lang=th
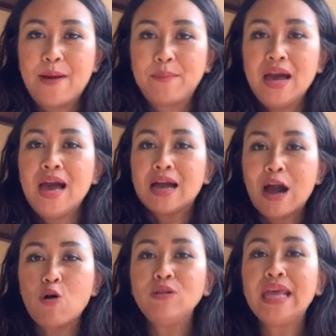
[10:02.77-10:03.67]
ม
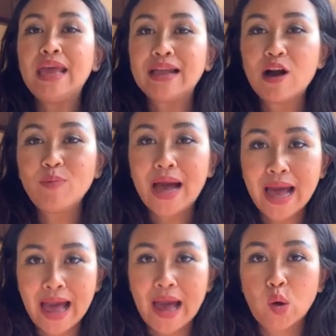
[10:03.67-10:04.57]
เขาลีนเข้ามา
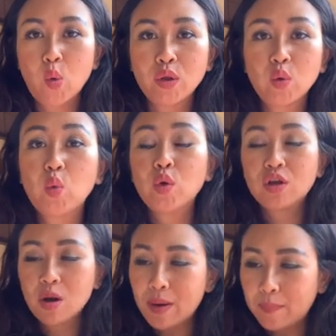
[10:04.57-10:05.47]
หาคุณคุณ
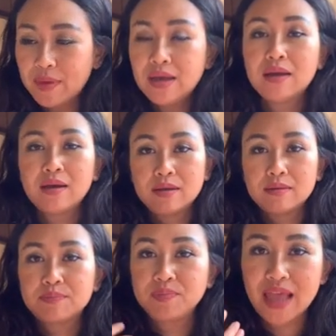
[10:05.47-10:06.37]
ก็แบบ
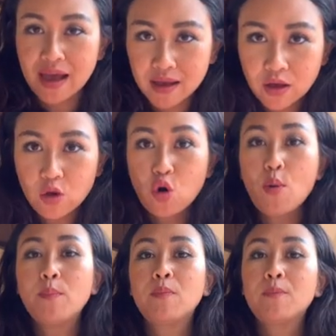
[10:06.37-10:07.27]
เนี่ยก้ม
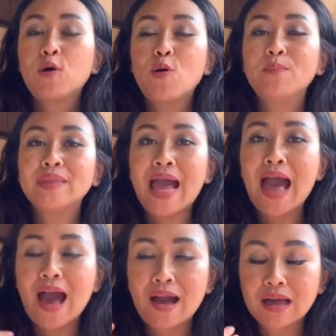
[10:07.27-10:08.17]
ก้มหน้า
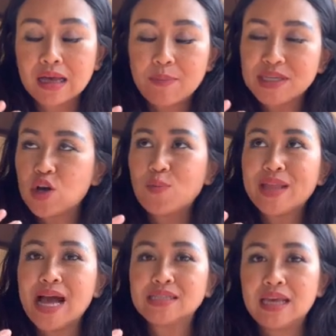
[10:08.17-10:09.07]
ไม่ใช่ก้มห
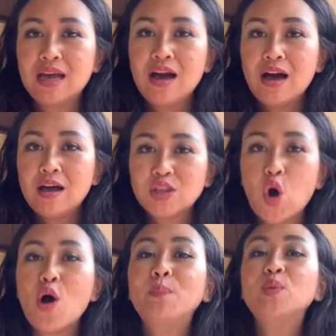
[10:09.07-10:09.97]
น้าสิ
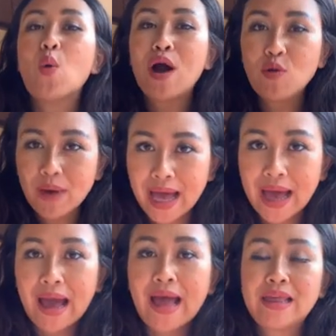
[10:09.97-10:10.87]
โน้มตัวเข้ามา
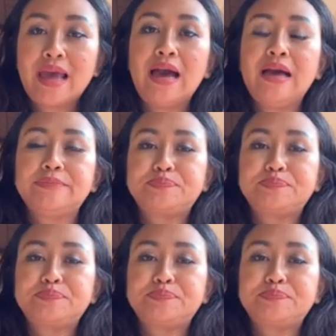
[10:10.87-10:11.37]
หาอะไรเงี้ยค่ะ